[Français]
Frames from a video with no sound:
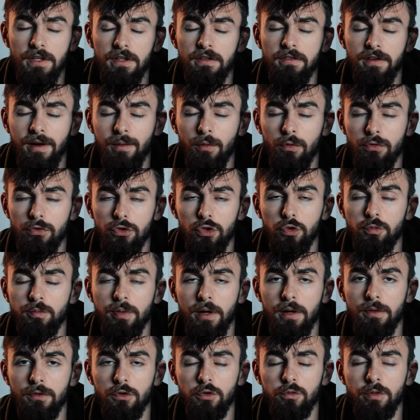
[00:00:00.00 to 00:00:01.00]
qui est vraiment
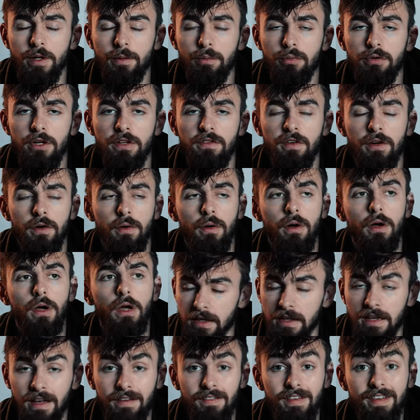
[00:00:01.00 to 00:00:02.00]
super, super polyvalent.
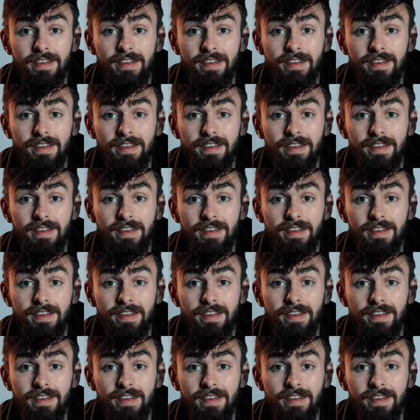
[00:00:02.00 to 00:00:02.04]
Et